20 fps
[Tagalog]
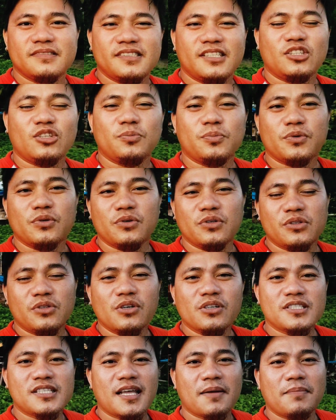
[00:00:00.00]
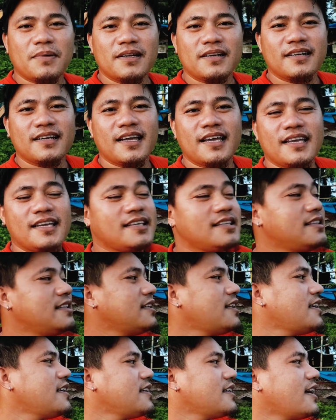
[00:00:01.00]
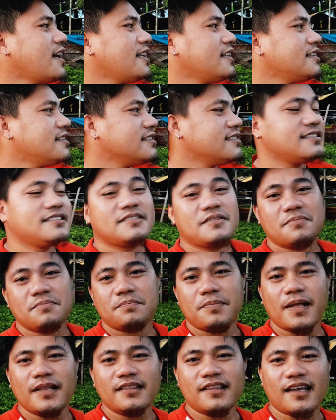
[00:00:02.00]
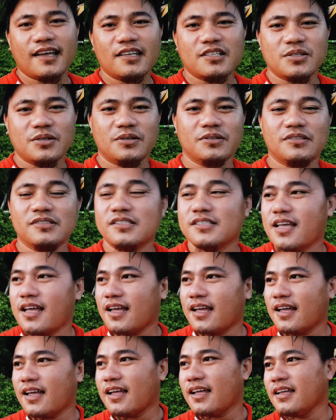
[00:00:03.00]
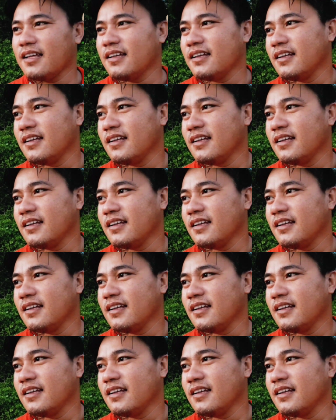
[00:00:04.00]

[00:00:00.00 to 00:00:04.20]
ito po ito sa barangay Dinahikan Pantakison sa